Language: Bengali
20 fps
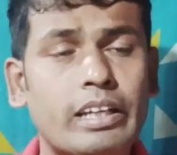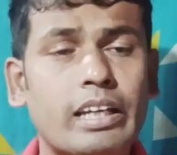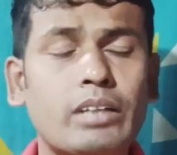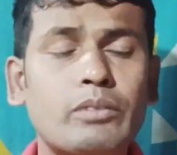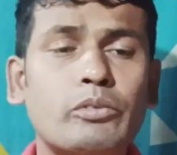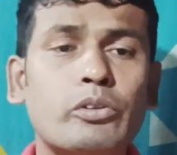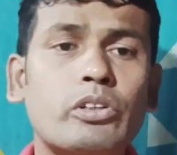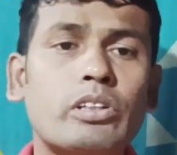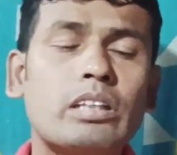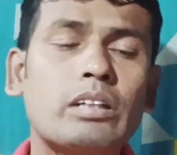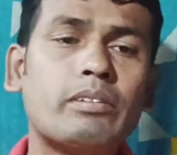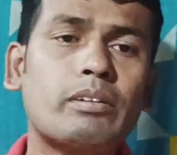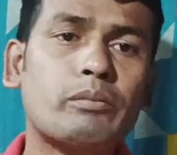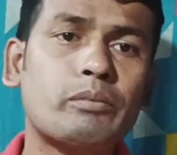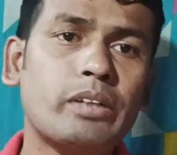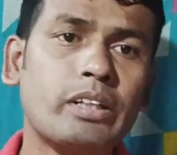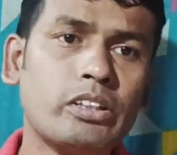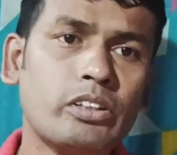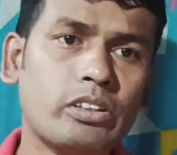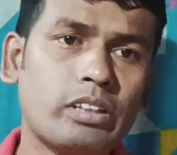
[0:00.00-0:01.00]
এই মুহূর্তে আমার
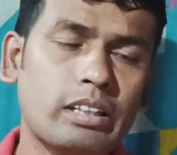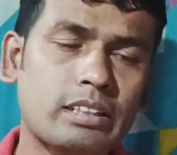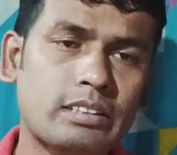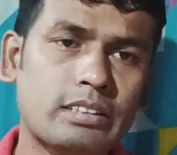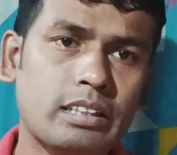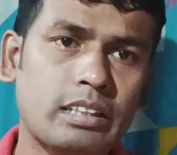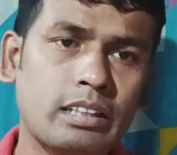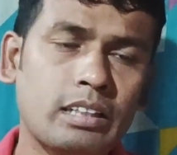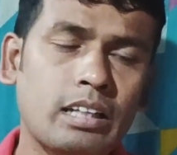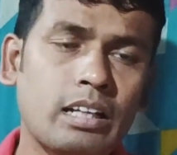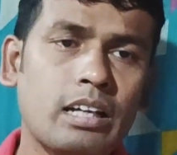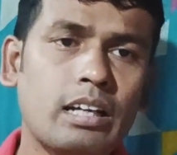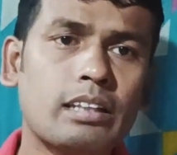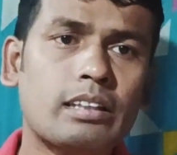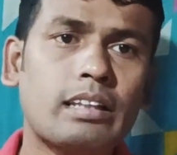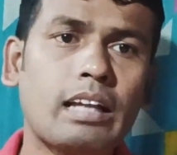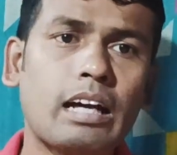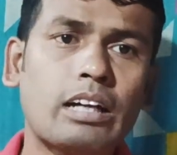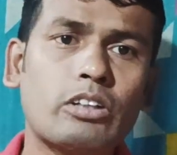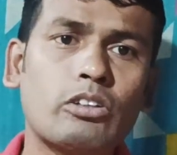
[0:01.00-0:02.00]
ভিডিও দেখছেন
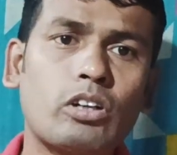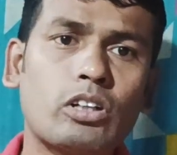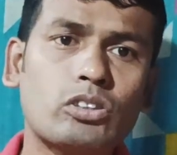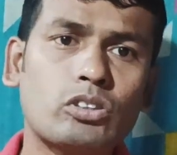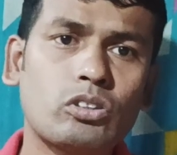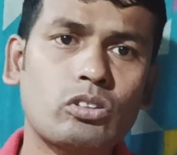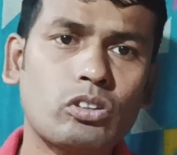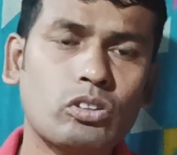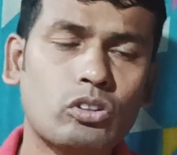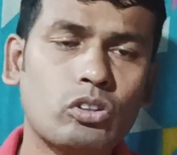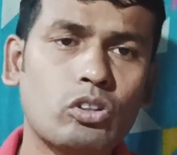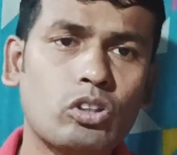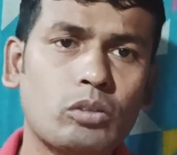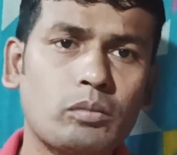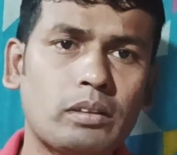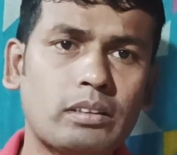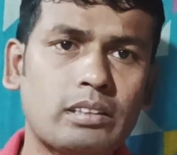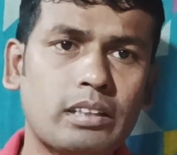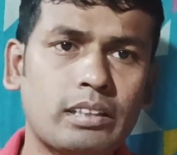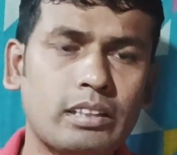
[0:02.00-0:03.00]
তাকেও অসংখ্য
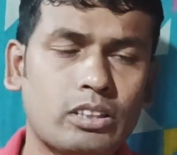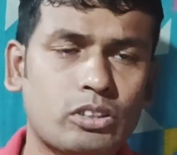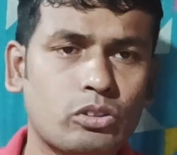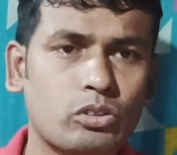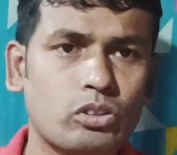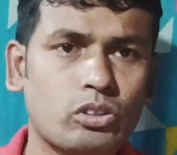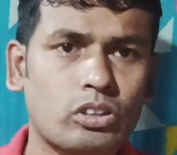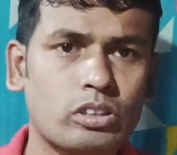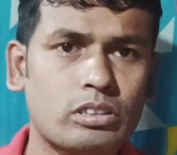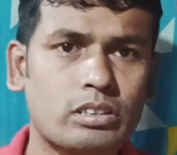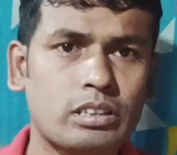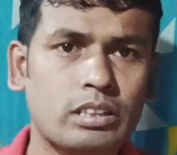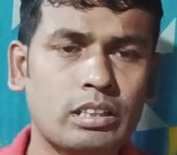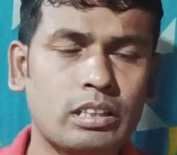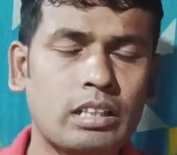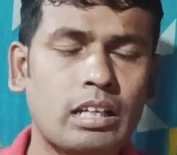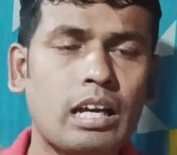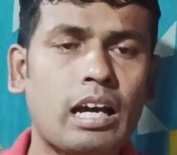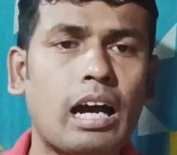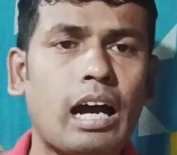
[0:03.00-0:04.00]
ধন্যবাদ জানিয়ে শুরু করছি
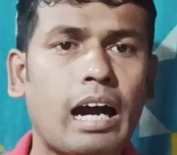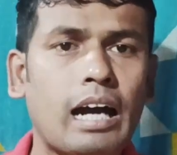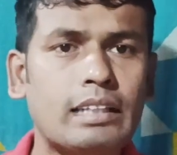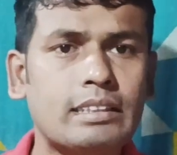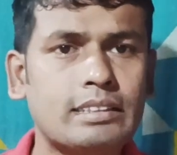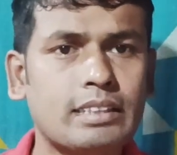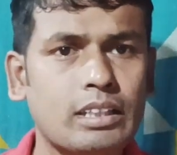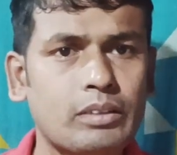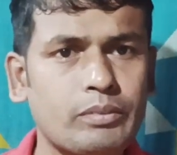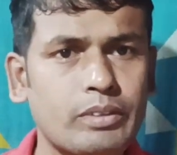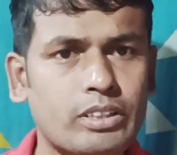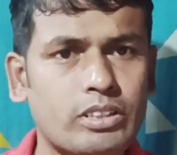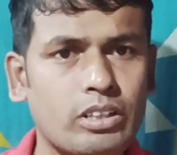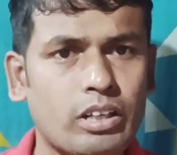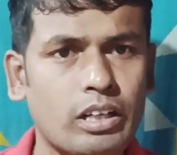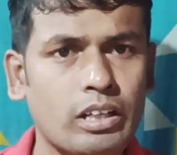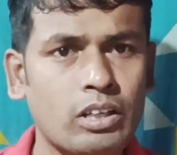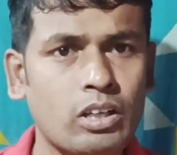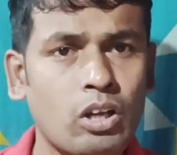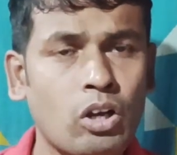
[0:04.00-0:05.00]
আজকের
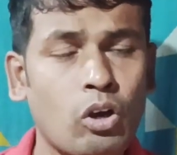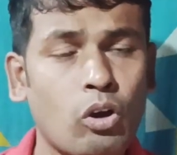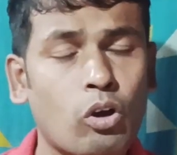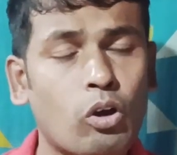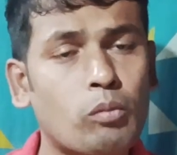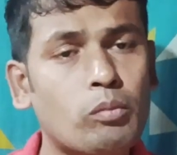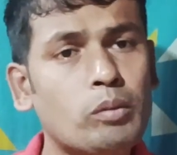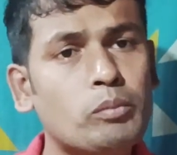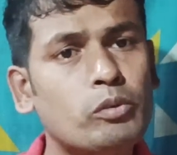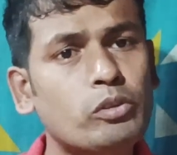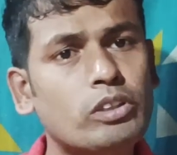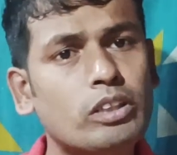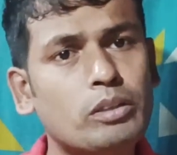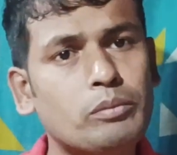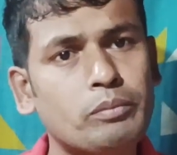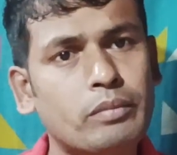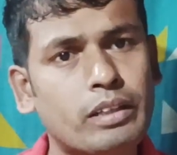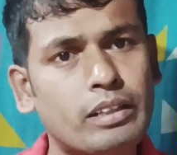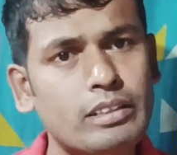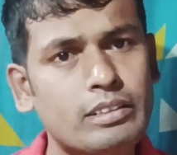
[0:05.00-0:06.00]
বিষয় হোমিওপ্যাথিক
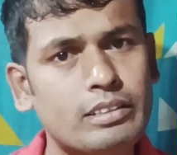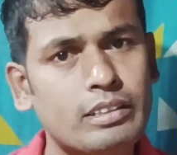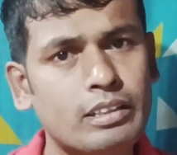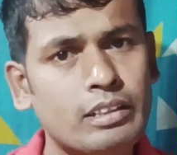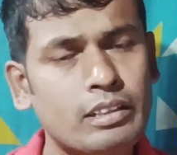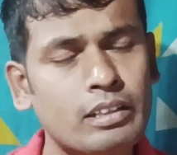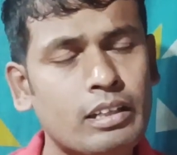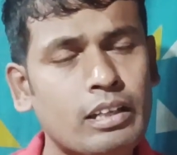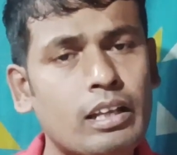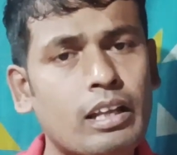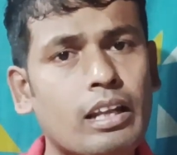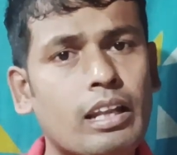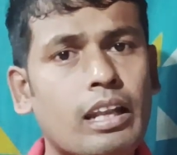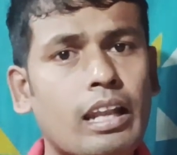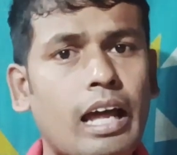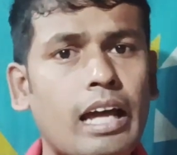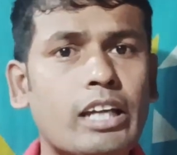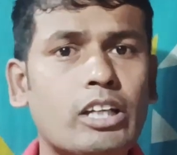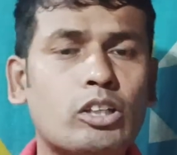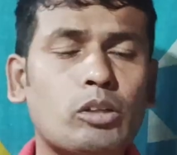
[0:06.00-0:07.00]
মেডিসিন
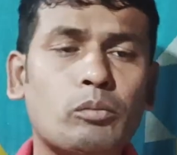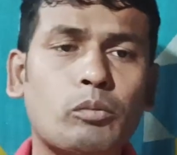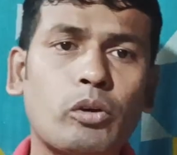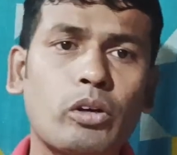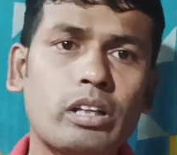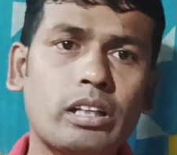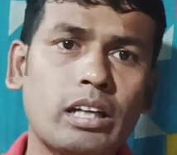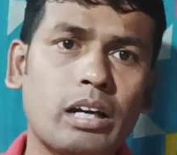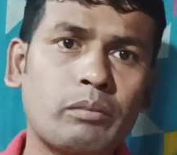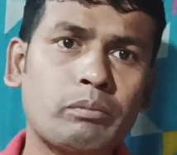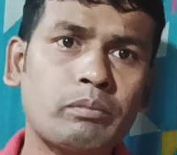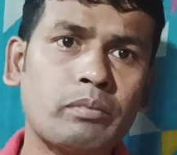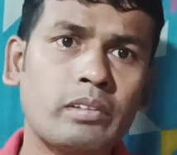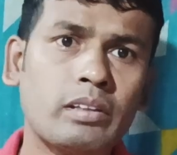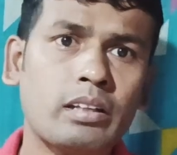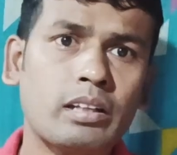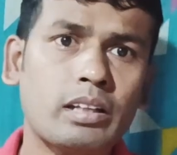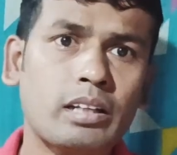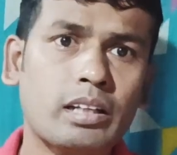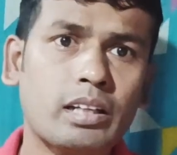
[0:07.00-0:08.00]
লাইকোপোডিয়াম
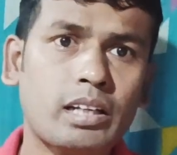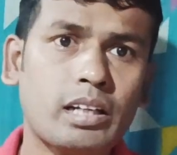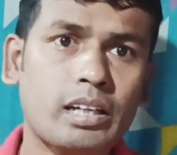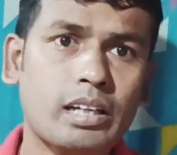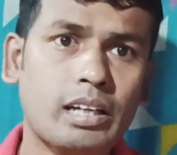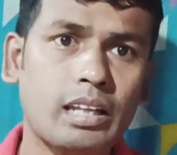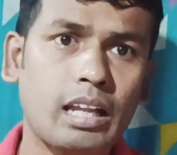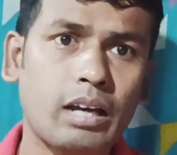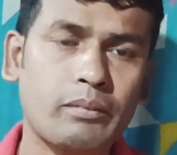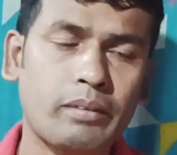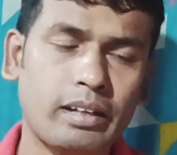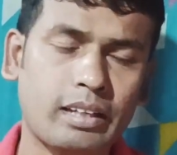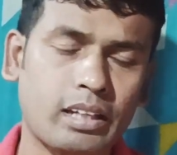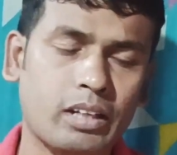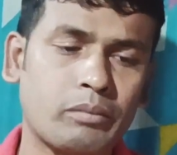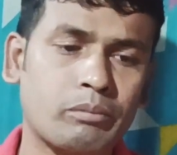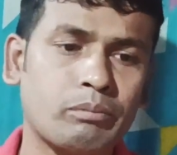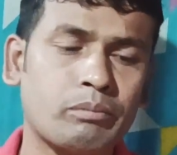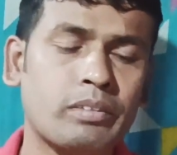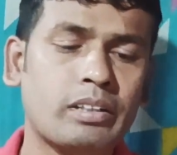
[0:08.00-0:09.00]

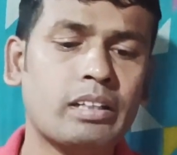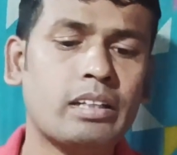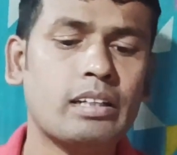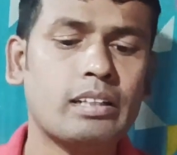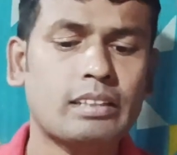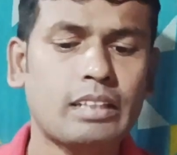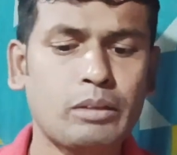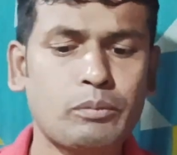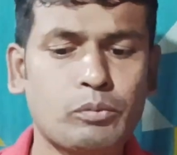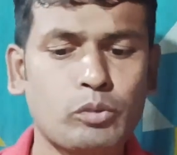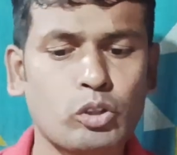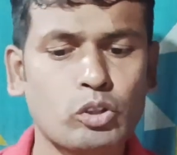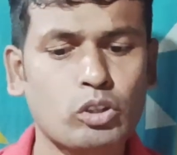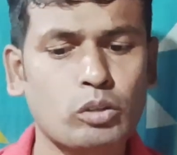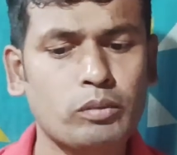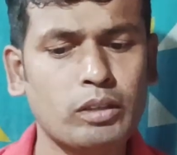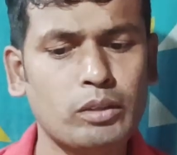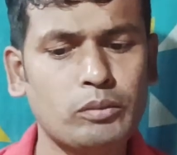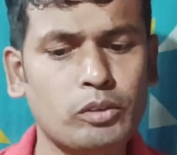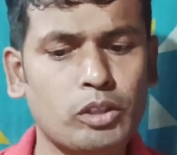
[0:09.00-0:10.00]
ক্লাভাটাম তাই
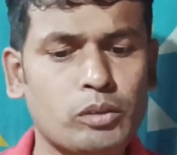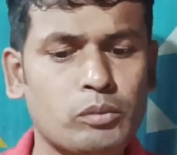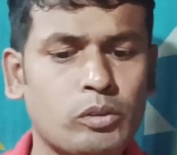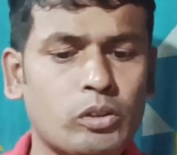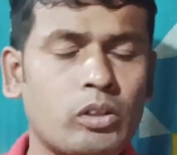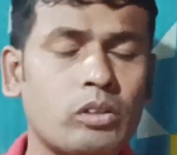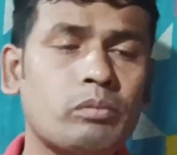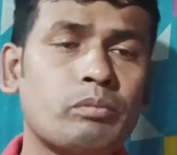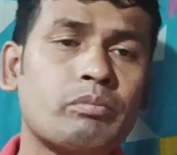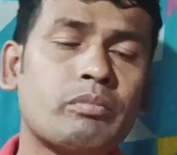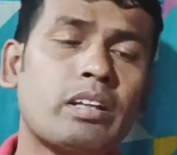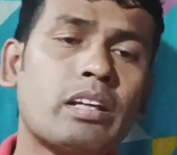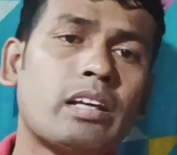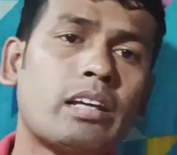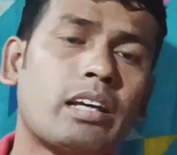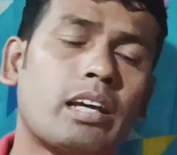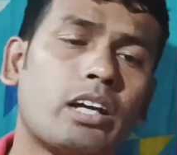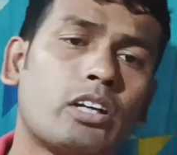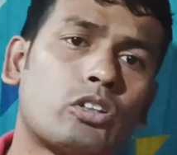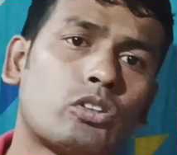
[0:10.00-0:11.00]
প্রথমেই বলবো
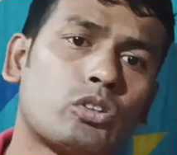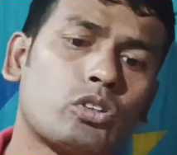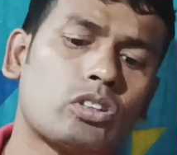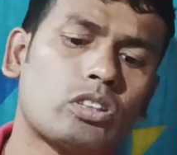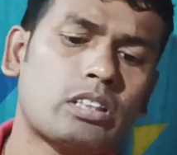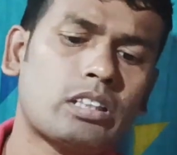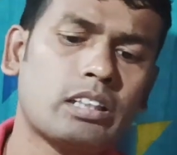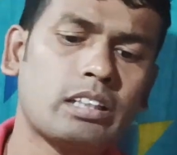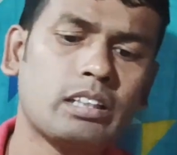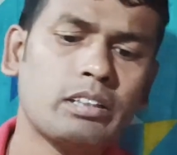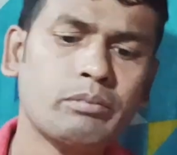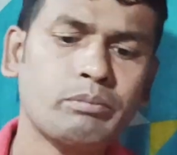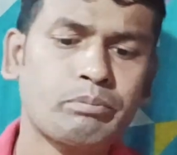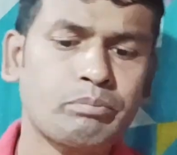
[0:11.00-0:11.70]
এই ওষুধটি